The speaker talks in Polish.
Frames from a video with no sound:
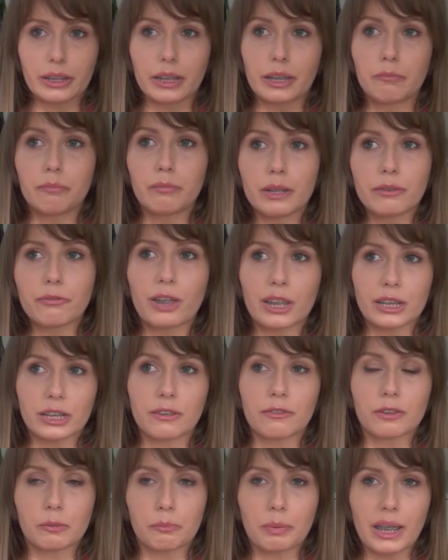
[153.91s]
I my
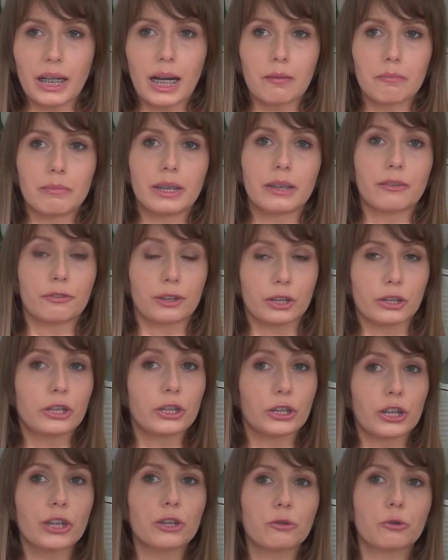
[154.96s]
właśnie wspieramy w tych
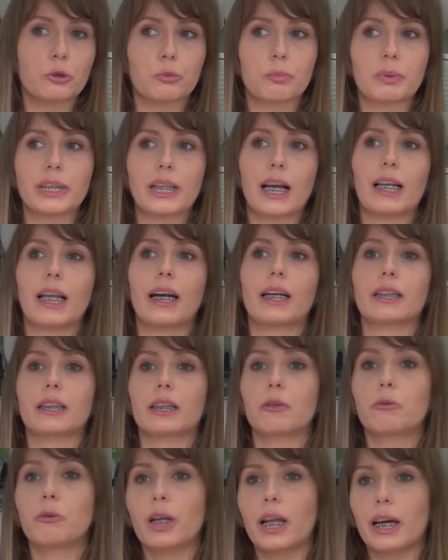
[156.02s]
dziesięciu szpitalach
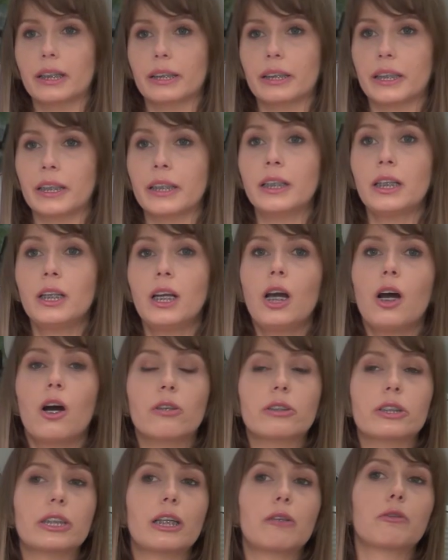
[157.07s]
regularnie
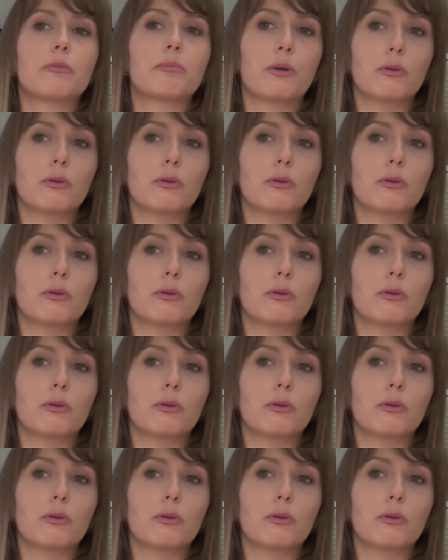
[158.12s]
oddziały